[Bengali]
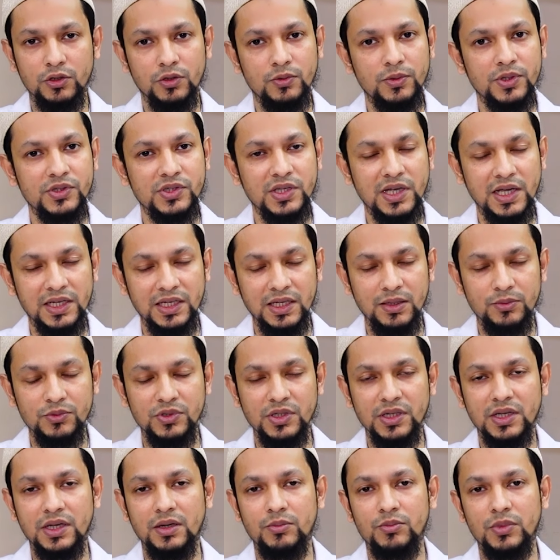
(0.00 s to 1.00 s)
অথবা সাইলিয়াম
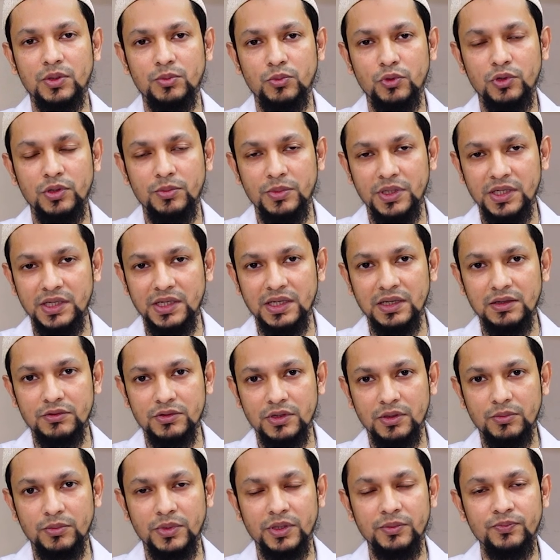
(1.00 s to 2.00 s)
যেকে আমরা বলি মেডিকেল
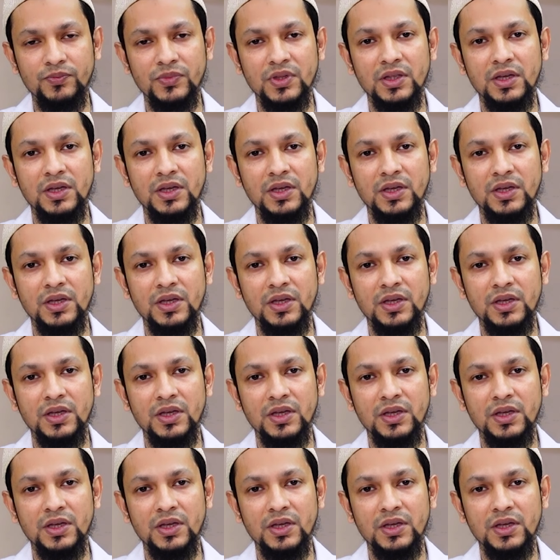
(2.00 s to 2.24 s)
টার্মে